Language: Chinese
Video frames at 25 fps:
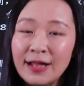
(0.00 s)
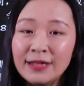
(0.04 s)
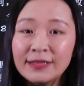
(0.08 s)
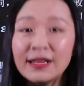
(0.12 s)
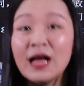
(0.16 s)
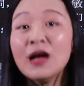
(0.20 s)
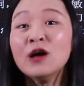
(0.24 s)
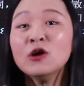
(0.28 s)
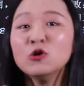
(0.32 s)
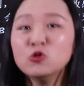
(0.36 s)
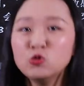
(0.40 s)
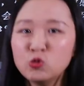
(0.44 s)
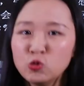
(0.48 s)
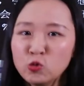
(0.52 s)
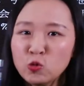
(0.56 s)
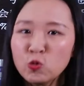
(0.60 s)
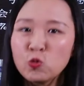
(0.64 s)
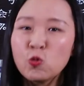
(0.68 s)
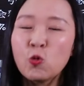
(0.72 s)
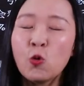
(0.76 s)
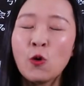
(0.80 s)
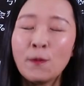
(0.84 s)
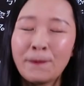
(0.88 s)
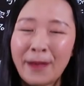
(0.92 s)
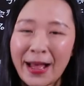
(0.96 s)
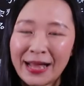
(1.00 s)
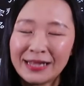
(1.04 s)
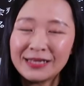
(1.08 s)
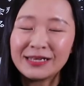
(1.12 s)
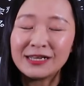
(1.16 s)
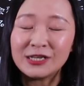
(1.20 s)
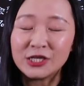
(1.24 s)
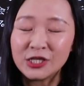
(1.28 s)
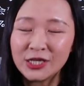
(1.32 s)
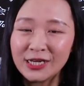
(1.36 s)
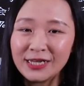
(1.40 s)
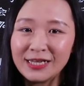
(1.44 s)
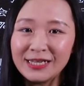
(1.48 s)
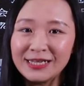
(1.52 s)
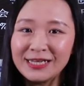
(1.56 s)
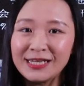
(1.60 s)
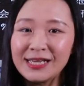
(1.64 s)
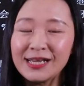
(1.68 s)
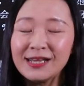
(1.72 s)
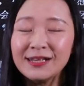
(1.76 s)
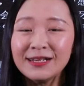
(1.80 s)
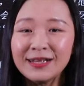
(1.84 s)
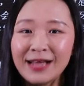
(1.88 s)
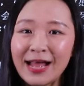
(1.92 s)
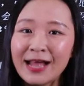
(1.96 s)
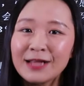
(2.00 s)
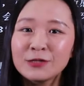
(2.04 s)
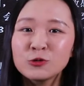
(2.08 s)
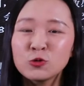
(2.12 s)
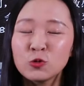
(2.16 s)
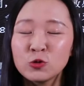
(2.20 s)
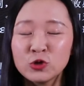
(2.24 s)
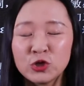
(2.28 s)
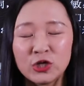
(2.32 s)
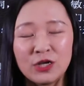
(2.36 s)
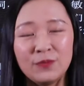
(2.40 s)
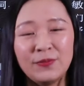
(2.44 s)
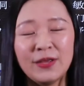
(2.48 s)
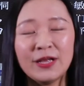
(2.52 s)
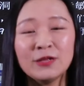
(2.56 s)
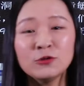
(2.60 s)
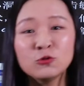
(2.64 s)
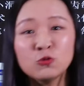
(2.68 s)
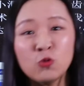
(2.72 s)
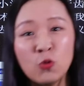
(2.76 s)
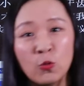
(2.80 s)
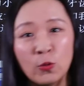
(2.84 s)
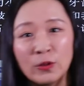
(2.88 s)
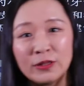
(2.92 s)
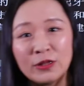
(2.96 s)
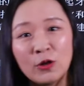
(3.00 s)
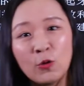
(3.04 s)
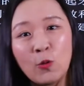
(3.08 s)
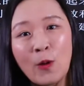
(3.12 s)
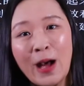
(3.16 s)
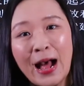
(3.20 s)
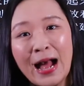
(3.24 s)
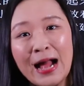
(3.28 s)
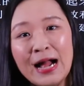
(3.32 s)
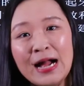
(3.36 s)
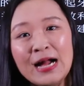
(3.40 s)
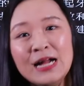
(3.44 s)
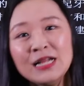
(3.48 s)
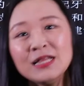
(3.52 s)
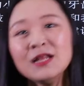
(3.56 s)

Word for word: 那如果把你这一天看作是一篇作文的话，